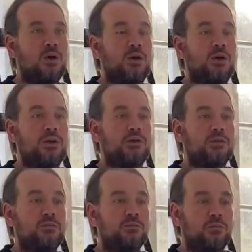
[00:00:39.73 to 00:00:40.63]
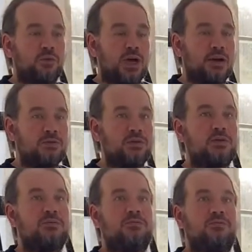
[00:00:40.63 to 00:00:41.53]
Und ja, es
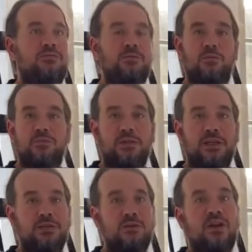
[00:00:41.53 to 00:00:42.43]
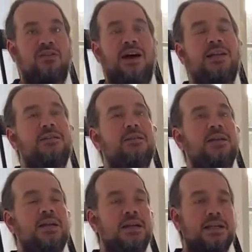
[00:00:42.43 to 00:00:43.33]
ist, ist zu erwarten,
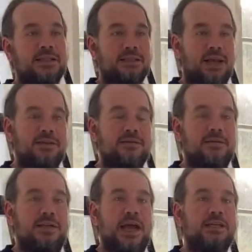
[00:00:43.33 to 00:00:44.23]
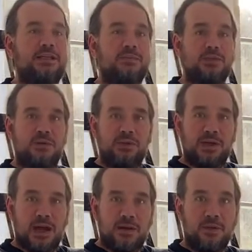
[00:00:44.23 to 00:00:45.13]
dass dann nach diesem
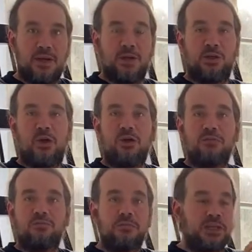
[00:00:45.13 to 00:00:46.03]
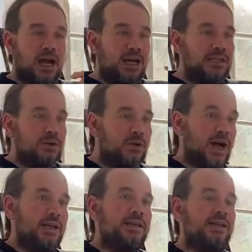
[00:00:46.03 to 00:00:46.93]
Seminar doch die einen oder
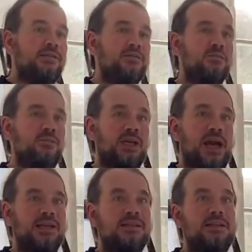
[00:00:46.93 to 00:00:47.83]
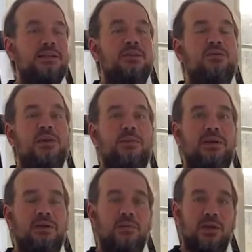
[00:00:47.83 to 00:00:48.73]
anderen begeistert sind von der
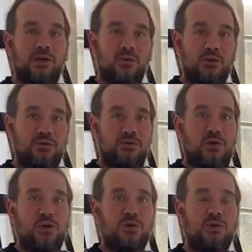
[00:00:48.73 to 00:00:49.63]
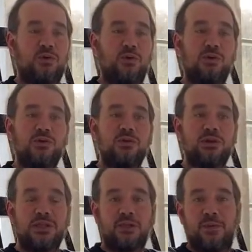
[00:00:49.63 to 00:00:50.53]
medienpädagogischen Forschung
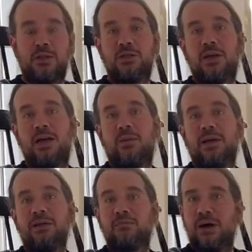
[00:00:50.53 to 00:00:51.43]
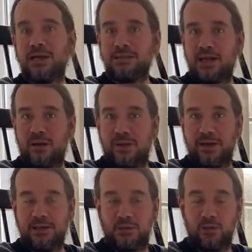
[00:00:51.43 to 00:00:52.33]
und ihre Bachelorarbeiten,
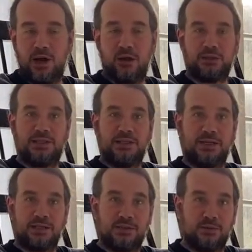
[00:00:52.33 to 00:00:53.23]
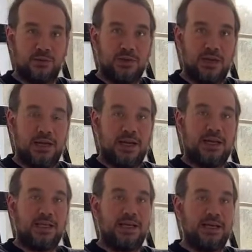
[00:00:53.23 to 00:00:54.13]
Masterarbeiten oder auch Dissertationen
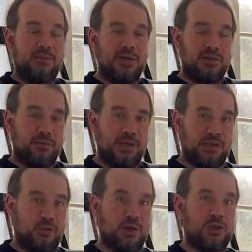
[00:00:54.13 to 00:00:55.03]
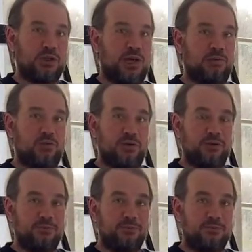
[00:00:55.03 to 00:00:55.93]
dann in der Medienpädagogik schreiben
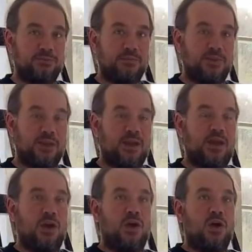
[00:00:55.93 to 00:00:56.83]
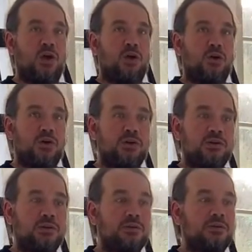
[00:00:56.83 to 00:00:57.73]
wollen.
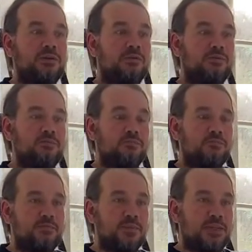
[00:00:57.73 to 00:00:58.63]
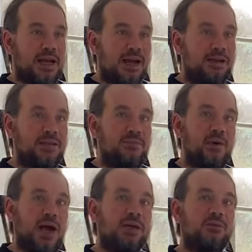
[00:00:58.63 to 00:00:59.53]
Und da in diesen
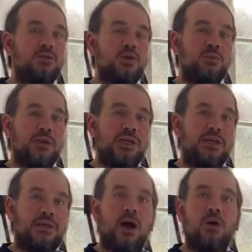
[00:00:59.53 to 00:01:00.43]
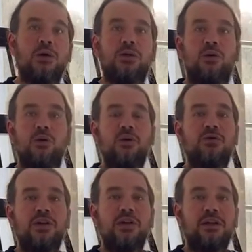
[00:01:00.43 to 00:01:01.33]
Beratungsgesprächen, auch in
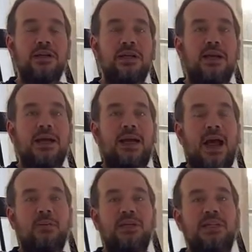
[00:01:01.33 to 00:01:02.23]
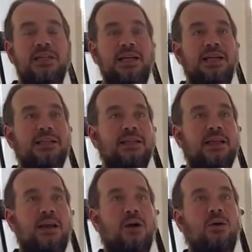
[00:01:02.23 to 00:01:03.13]
Kolloquien, kam nicht selten
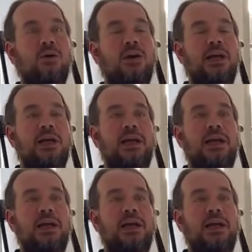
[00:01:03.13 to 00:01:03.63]
dann auch